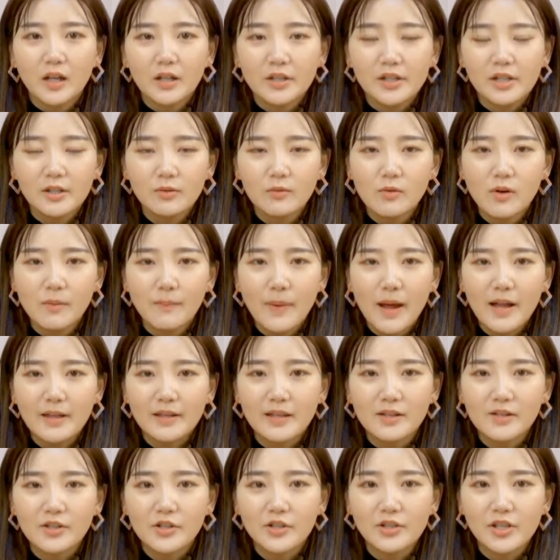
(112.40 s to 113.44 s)
经过半
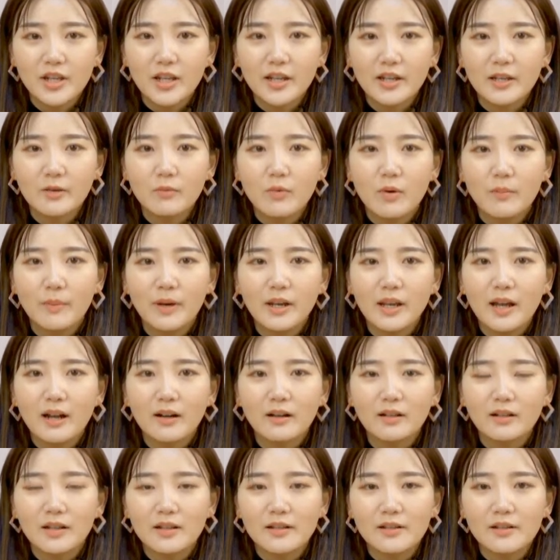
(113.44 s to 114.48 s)
年时间里，我们
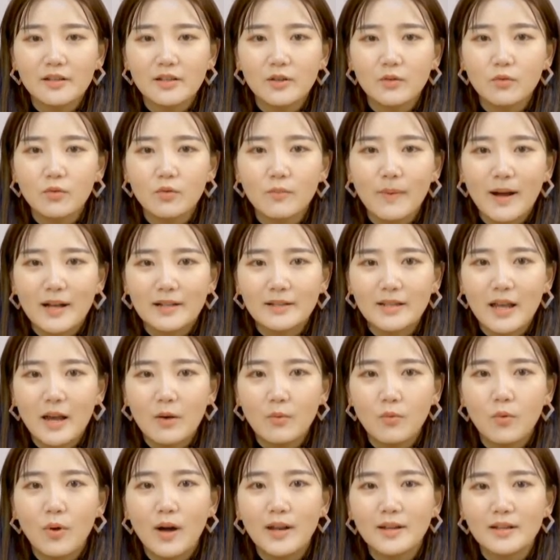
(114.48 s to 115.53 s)
两个人几乎把债
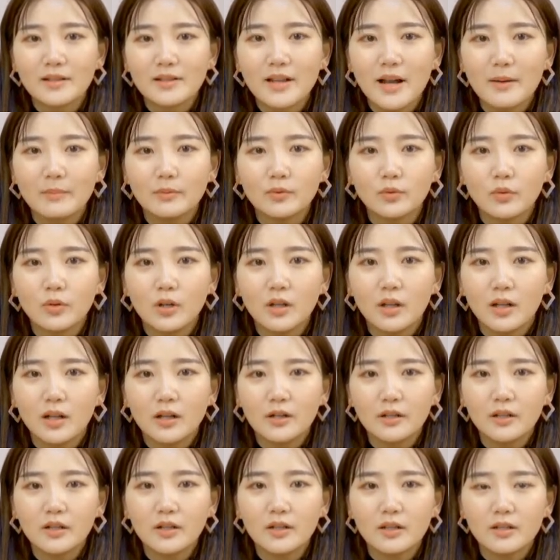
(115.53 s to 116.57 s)
务还的差不多了，
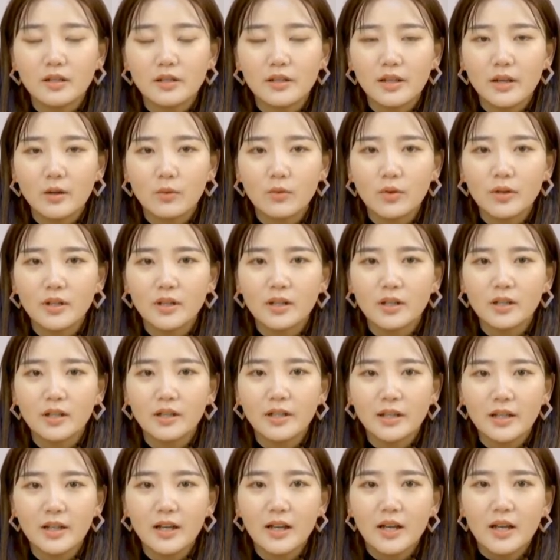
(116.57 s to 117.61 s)
日子也过得可
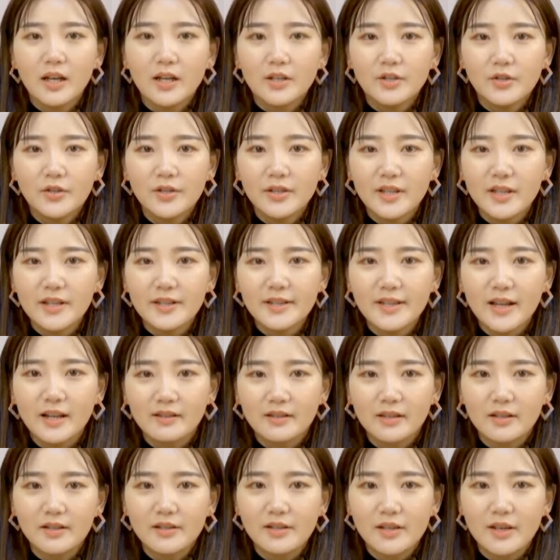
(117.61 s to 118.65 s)
以。就先
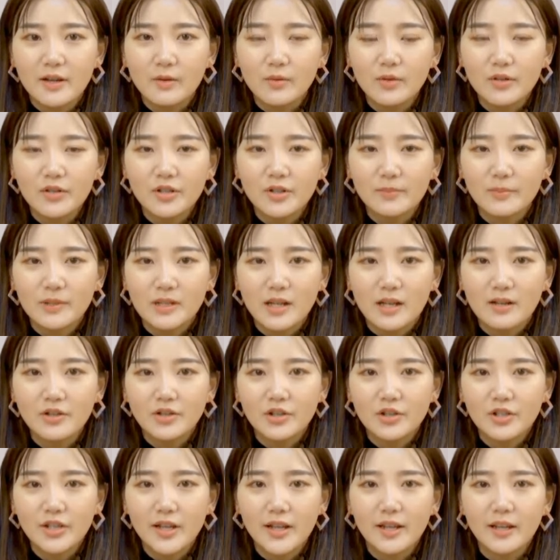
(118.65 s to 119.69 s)
想着结婚这么长
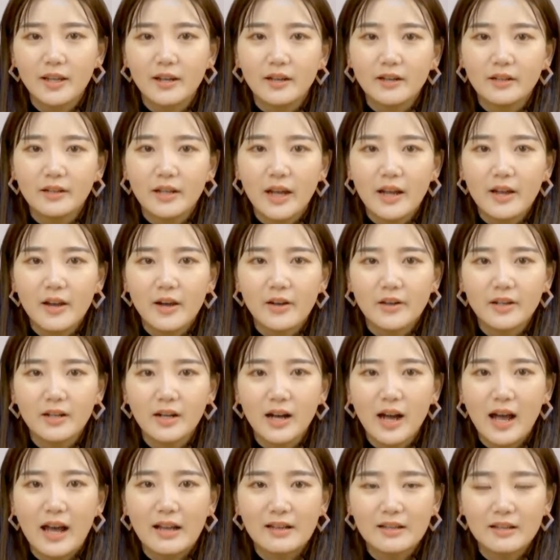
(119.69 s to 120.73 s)
时间了，该要一
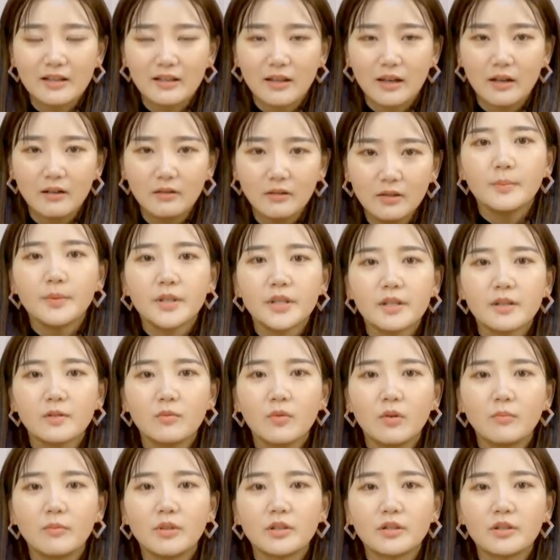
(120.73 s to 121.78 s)
个孩子了。毕竟
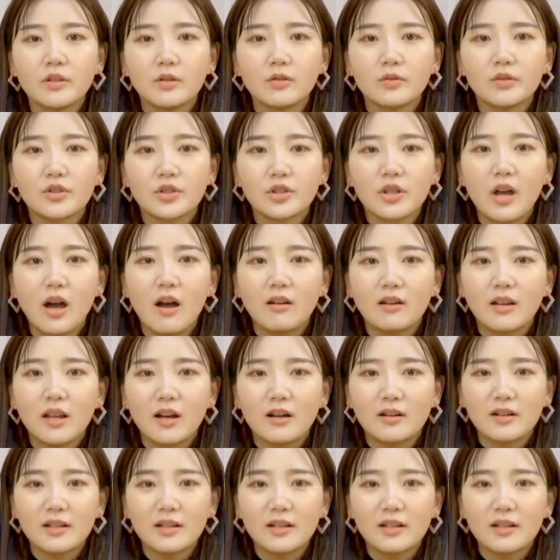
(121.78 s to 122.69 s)
我们都知道，老